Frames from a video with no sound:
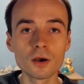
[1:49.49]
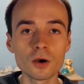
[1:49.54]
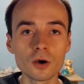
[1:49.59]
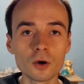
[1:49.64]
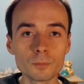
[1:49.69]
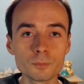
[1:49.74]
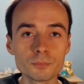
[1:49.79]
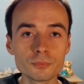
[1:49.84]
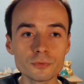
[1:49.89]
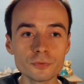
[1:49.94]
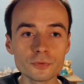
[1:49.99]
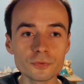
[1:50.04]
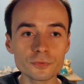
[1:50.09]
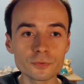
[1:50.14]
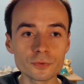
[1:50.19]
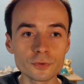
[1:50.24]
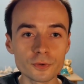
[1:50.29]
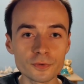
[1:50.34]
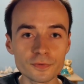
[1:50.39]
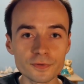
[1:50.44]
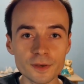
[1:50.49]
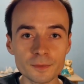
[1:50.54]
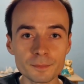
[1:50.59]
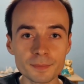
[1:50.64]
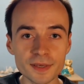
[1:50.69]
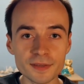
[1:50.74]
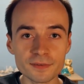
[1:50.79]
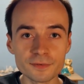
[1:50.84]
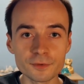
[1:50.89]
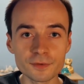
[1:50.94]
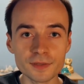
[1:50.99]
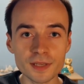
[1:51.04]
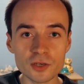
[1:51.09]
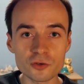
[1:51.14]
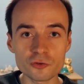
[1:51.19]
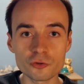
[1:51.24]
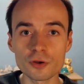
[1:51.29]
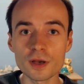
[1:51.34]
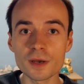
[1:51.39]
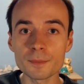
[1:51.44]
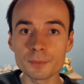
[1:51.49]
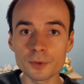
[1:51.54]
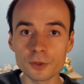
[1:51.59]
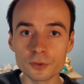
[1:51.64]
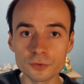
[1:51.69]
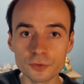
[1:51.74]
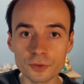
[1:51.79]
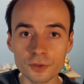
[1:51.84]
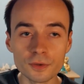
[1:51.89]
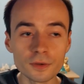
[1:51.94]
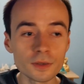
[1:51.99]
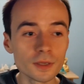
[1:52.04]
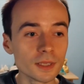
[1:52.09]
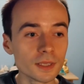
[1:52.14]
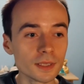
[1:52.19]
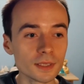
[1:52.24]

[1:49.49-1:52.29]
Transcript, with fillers: En plus, le seul personnage important